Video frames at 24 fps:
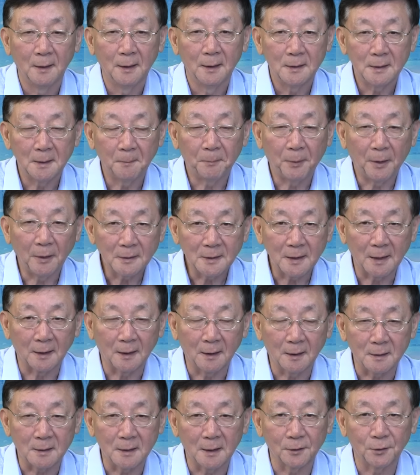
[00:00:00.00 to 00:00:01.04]
在保险
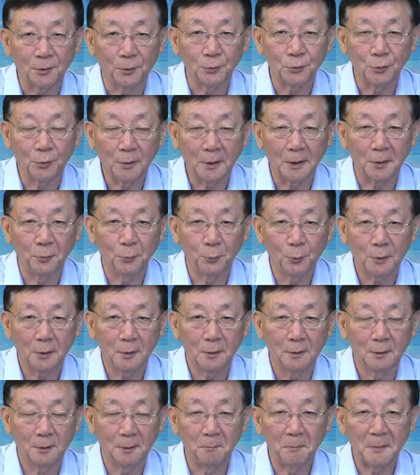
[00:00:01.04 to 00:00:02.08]
杠上头有很
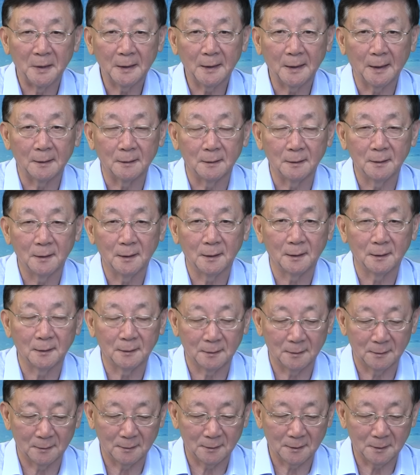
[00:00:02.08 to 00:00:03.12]
多敏感的那
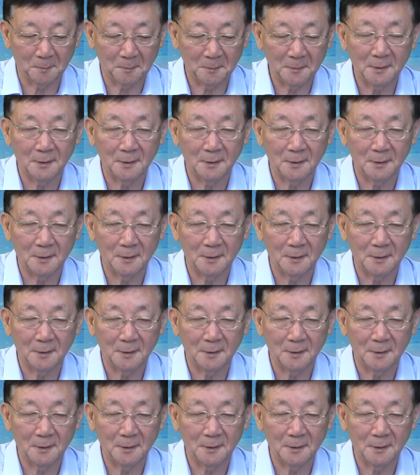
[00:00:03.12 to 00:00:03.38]
个什么